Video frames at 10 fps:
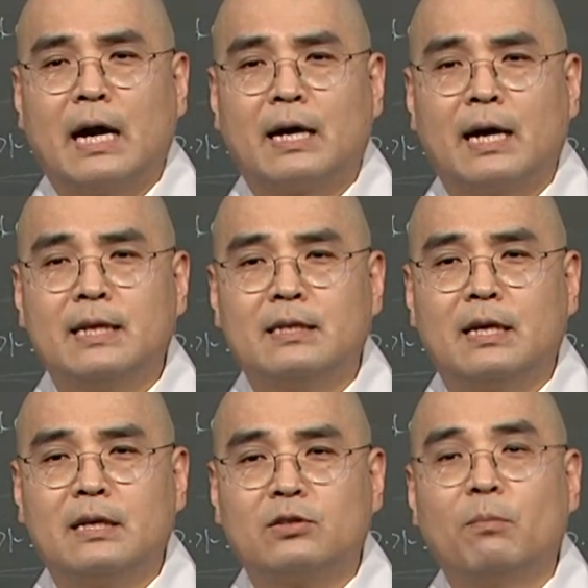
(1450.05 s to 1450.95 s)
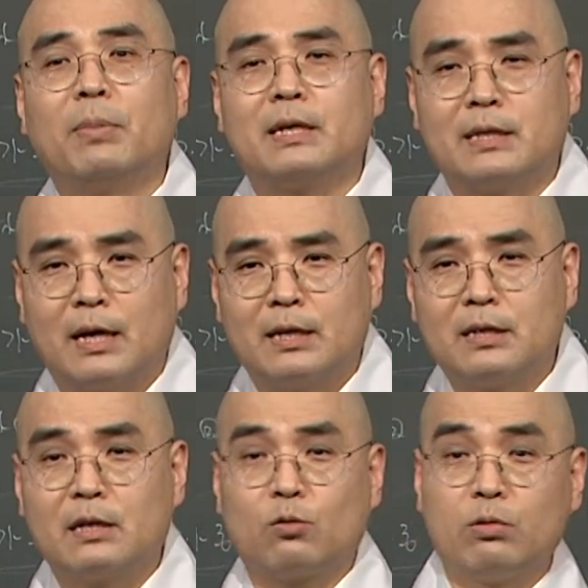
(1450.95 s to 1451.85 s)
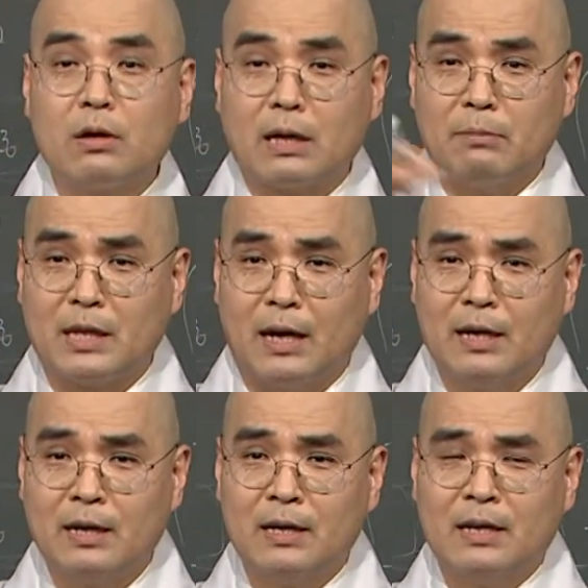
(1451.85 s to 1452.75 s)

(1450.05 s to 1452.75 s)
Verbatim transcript: 약한데 선빵이다 이렇게 해서 공격을 합니다.